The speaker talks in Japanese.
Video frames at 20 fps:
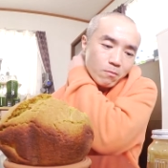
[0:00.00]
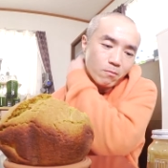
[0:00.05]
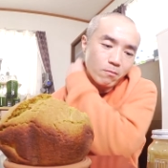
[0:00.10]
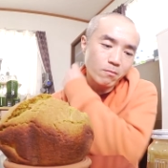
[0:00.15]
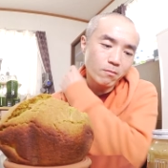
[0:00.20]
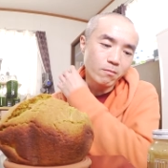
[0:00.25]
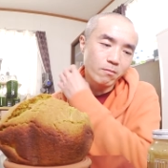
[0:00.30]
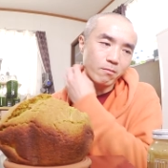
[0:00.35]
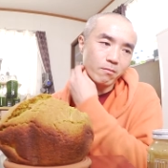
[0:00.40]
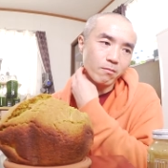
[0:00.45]
う
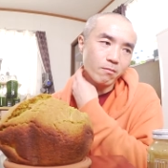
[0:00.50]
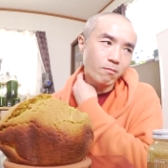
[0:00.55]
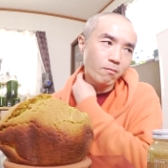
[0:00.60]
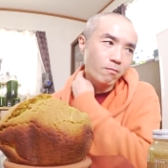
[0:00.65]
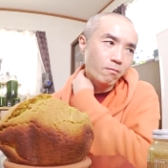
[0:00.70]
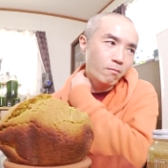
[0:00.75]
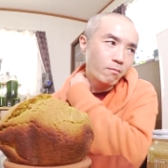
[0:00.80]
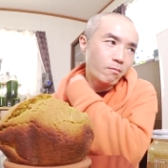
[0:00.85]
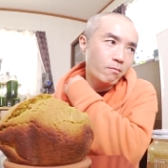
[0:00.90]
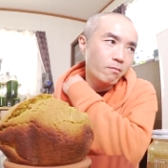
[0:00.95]
ん
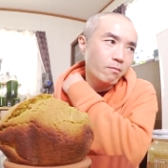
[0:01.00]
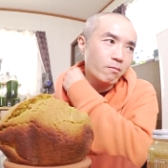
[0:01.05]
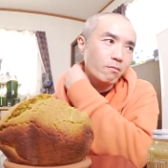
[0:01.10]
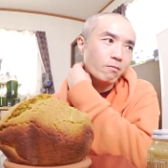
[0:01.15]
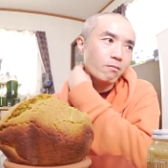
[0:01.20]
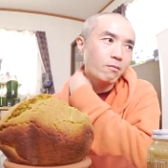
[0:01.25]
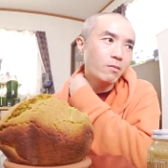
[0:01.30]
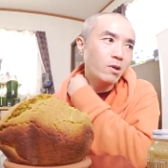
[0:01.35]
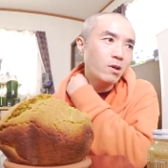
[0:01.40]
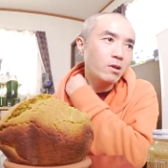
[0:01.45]

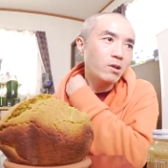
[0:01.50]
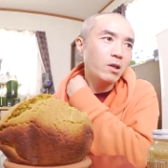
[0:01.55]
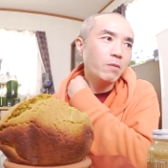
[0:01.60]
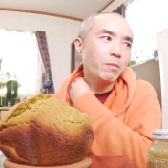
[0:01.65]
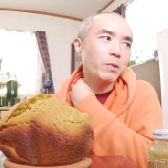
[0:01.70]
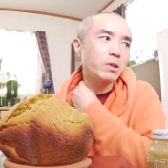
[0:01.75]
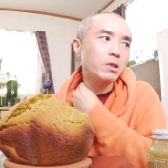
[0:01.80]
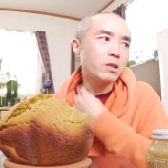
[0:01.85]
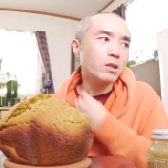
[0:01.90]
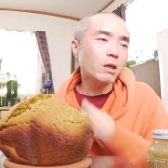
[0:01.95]
まあ、やっ
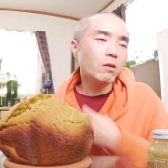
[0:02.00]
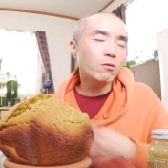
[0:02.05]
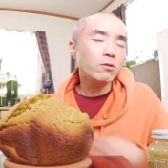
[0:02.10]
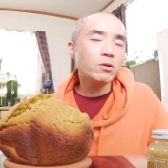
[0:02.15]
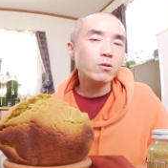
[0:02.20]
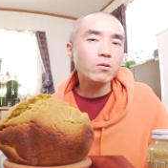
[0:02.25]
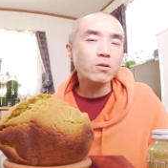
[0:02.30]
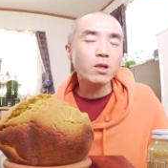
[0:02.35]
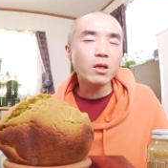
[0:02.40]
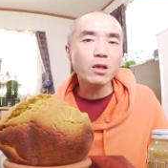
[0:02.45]
ぱ下の
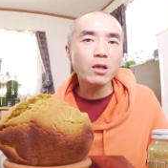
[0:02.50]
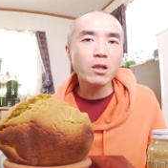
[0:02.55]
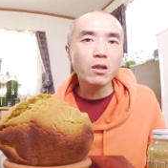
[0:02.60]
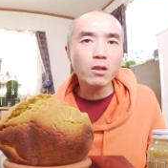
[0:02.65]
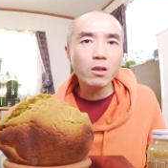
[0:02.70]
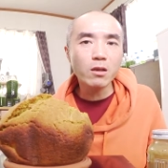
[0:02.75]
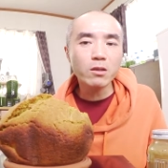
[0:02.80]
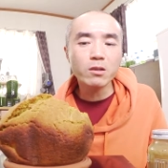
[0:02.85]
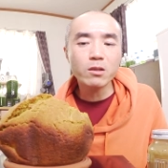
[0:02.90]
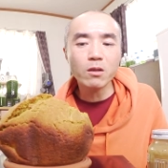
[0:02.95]
状態だ
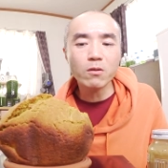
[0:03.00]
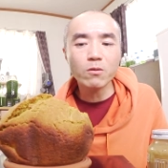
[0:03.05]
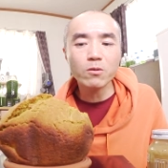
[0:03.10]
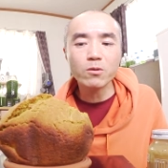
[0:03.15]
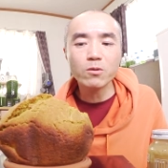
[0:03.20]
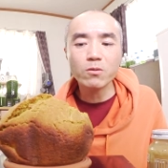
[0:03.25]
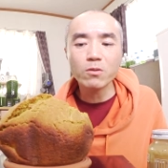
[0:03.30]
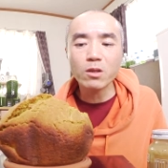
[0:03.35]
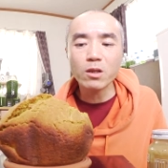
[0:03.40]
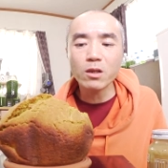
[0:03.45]
な、下の
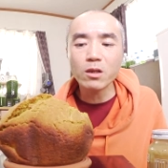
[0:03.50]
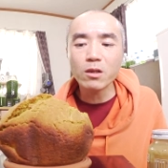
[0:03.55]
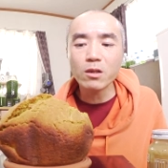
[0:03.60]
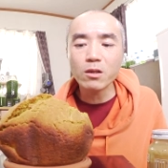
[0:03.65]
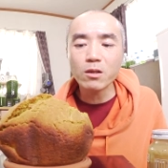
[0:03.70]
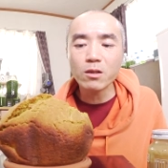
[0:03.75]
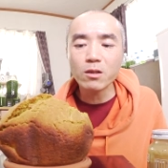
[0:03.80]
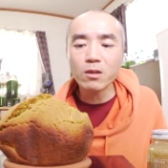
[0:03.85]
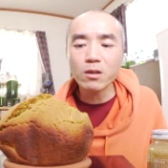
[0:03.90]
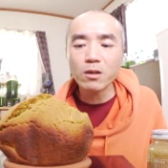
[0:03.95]
状
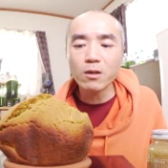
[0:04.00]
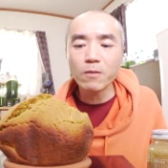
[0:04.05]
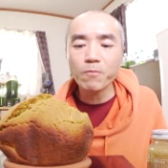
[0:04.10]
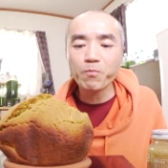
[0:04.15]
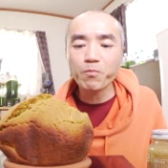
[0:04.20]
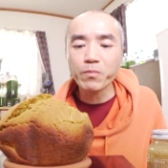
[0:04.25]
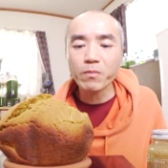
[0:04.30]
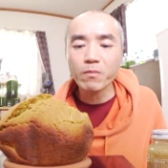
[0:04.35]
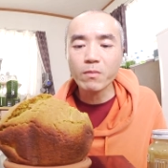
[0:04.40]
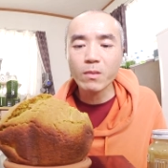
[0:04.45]
態が
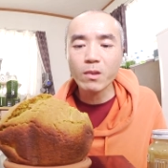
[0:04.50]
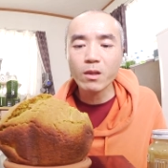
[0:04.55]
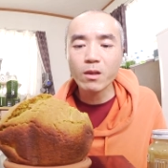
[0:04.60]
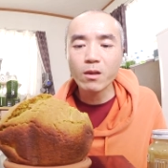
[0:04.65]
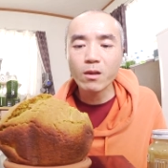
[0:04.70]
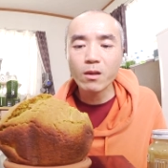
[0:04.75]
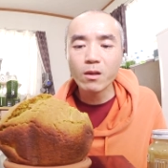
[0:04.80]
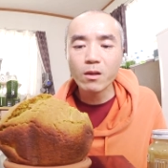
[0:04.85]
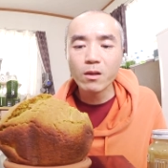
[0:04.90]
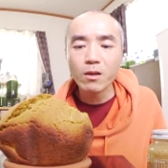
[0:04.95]

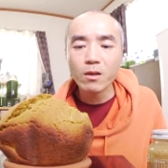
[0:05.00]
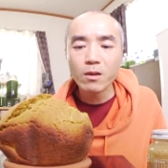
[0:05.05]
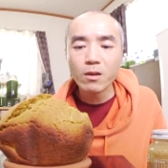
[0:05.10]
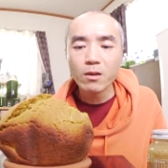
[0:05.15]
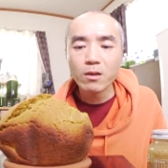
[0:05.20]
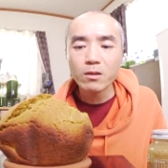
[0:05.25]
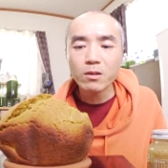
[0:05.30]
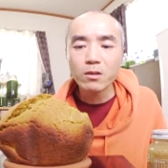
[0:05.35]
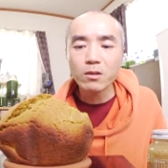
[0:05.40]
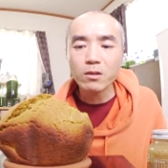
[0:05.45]

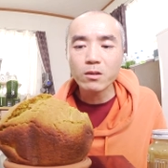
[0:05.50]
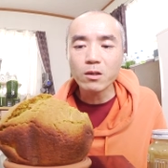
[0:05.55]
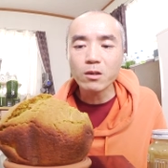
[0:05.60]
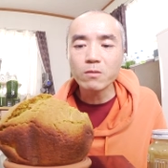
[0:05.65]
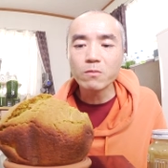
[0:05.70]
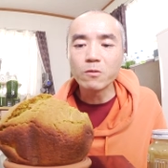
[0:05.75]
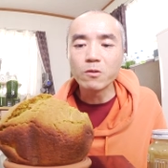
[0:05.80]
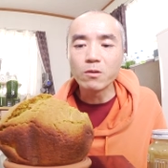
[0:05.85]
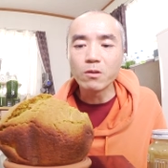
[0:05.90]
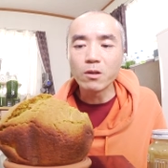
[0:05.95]
違
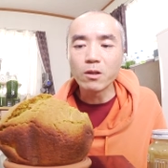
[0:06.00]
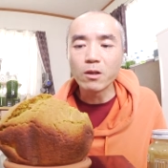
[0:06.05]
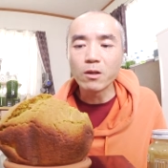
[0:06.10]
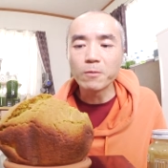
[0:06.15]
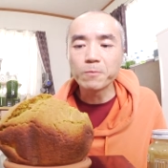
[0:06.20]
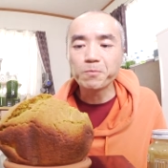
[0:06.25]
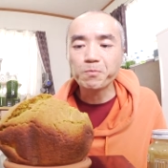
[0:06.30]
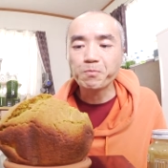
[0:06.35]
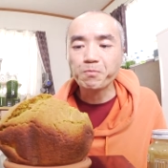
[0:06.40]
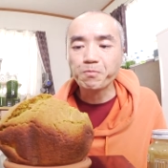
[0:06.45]
うもんで、
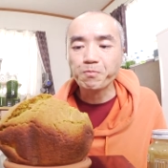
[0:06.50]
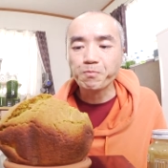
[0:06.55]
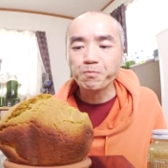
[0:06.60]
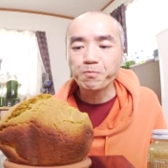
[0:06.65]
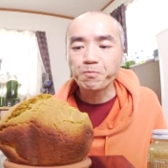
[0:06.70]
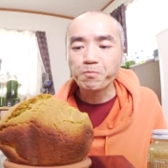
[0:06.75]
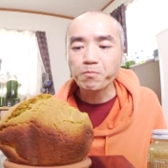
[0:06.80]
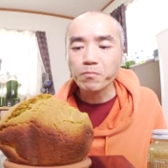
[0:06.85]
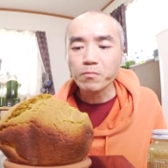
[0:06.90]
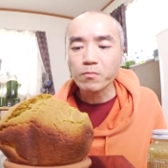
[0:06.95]

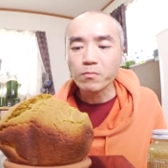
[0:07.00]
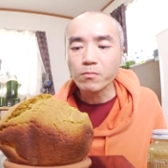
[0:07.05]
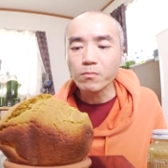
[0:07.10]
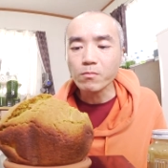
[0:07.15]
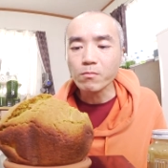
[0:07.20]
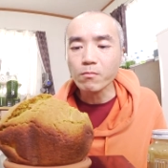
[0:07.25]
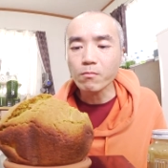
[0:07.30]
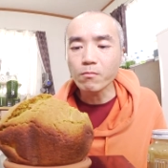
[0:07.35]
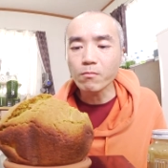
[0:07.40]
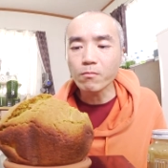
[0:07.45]

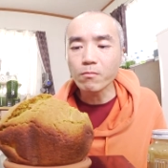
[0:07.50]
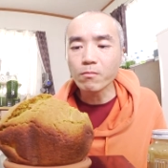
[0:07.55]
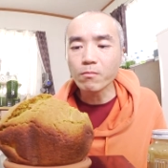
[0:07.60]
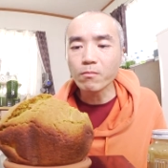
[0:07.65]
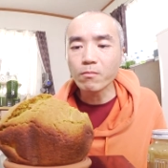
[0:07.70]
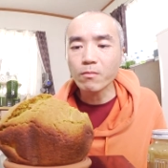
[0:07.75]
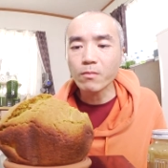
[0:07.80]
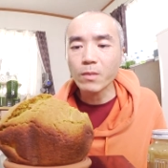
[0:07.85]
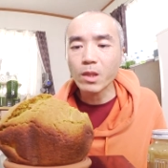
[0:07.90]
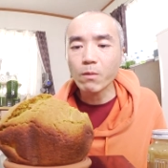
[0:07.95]
う
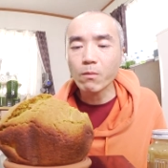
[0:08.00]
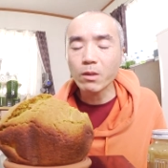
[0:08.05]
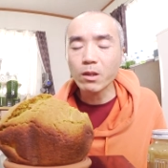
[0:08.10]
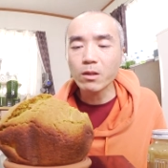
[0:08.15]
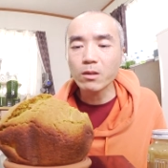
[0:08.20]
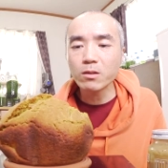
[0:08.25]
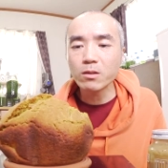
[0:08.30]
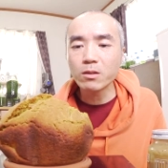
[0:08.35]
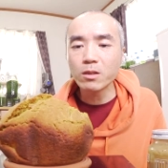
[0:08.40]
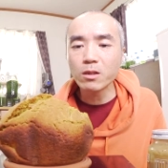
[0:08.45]
ん、ま
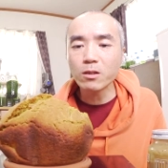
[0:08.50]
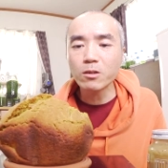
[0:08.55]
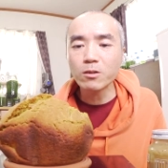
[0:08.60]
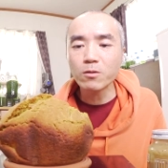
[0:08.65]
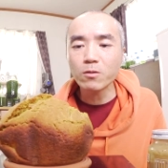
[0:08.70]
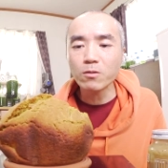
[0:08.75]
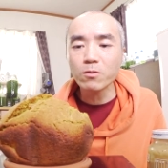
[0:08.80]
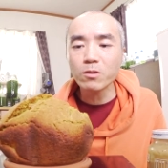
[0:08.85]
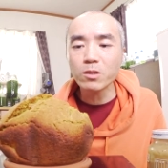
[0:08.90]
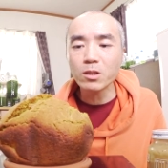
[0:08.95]
た絶
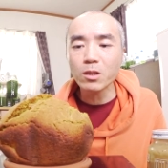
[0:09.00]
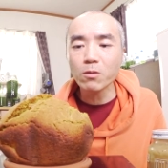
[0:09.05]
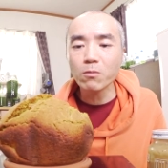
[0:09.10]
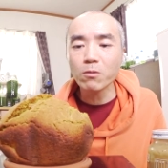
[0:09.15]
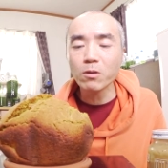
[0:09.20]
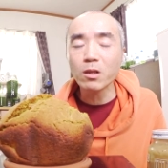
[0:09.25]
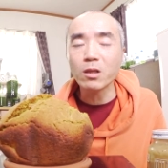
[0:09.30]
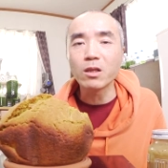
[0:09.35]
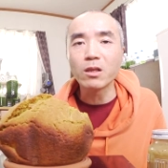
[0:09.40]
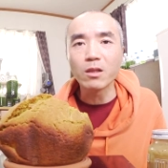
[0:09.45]
食した
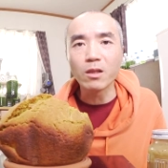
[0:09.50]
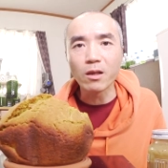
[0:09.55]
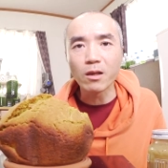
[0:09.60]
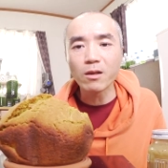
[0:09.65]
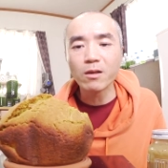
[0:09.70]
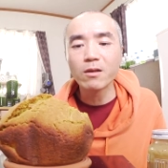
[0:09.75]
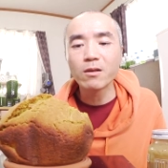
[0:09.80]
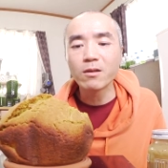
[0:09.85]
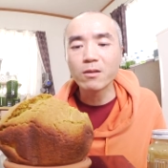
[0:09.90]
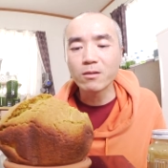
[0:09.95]
時に
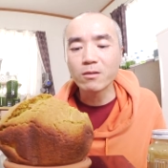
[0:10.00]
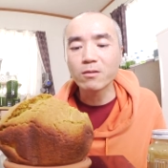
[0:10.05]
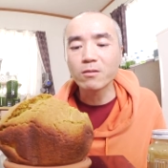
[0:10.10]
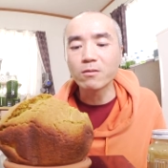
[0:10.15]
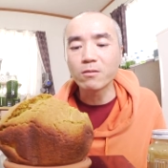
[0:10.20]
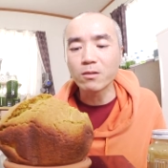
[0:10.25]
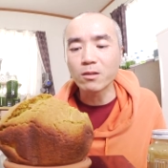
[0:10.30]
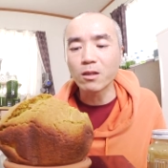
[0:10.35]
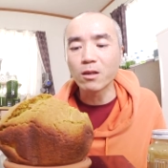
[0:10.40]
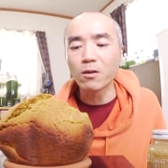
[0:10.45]
ね、
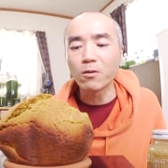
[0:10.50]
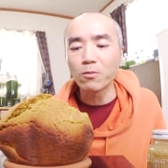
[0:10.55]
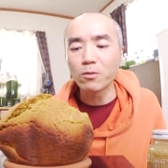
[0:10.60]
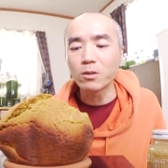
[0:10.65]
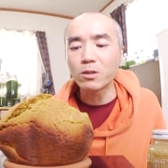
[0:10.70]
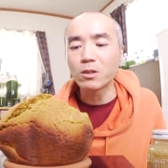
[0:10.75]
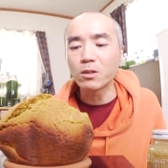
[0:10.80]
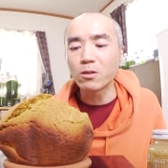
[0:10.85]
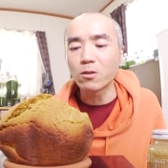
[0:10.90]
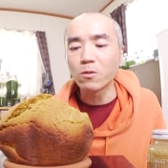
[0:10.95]
作ったら美味
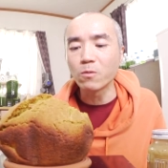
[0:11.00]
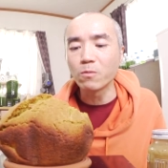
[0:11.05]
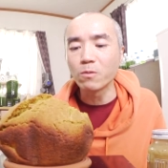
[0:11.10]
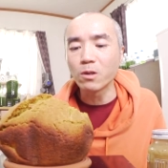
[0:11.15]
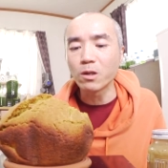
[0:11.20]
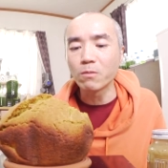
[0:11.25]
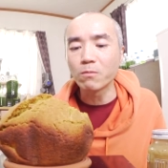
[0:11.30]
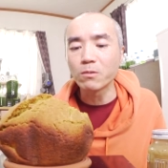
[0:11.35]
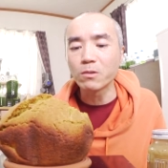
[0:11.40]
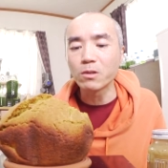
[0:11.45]
しいと思
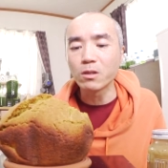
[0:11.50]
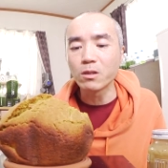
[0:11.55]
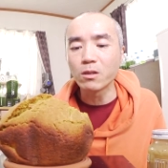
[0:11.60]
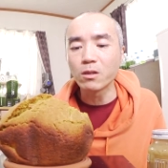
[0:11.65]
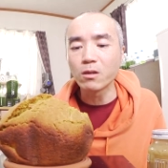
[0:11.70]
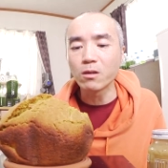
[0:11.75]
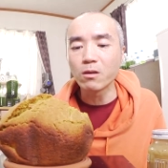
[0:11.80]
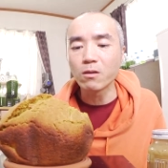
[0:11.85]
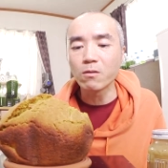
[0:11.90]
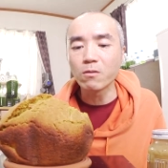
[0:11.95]
うかもしれ
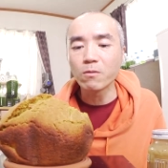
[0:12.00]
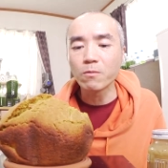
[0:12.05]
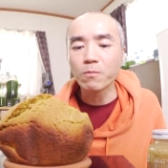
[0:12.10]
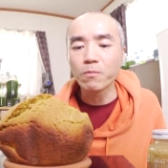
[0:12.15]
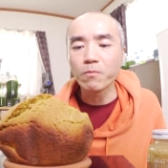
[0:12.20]
ないけど、